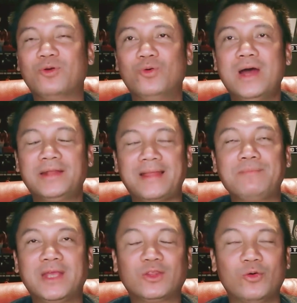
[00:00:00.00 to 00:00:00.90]
của anh
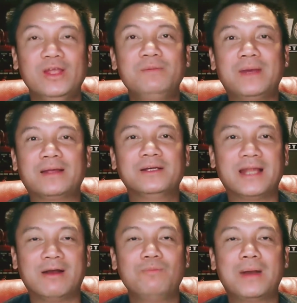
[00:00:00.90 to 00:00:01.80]
tâm chị tuổi mà người
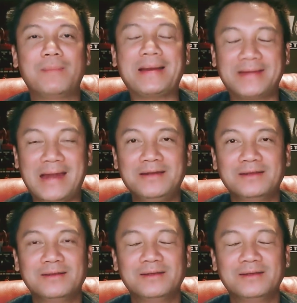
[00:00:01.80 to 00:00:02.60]
đàn ông mà bắt rắn đó.